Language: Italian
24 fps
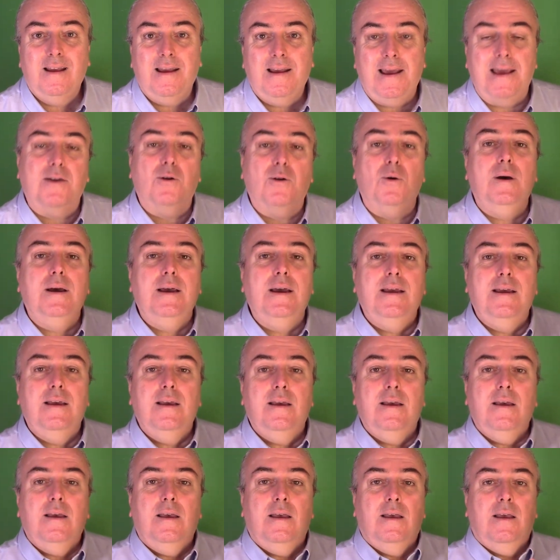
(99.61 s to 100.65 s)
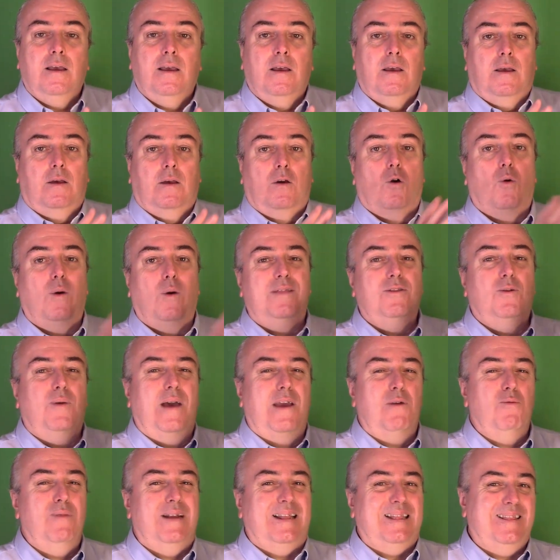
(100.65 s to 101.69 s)
Ecco, quando
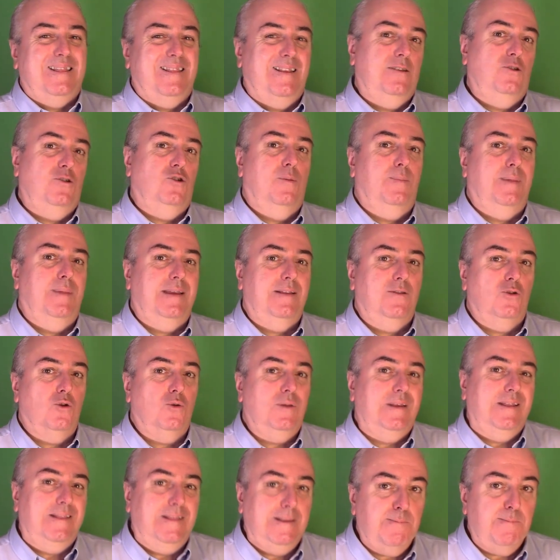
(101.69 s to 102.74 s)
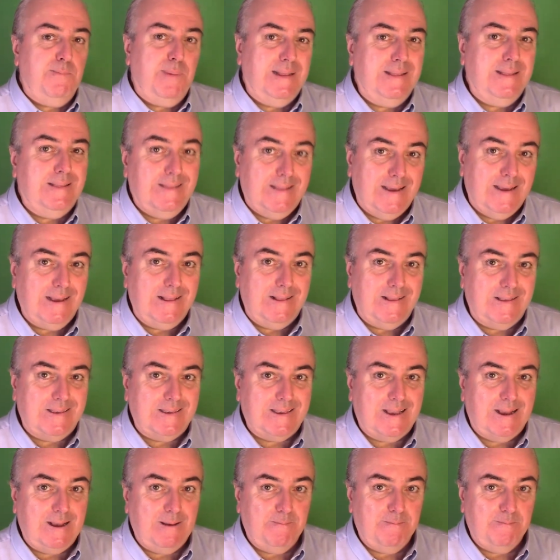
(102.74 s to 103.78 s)
hai un atteggiamento di
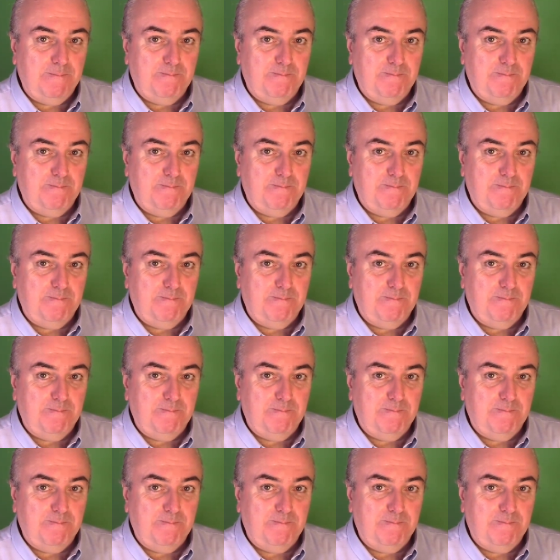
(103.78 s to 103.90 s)
dipendenza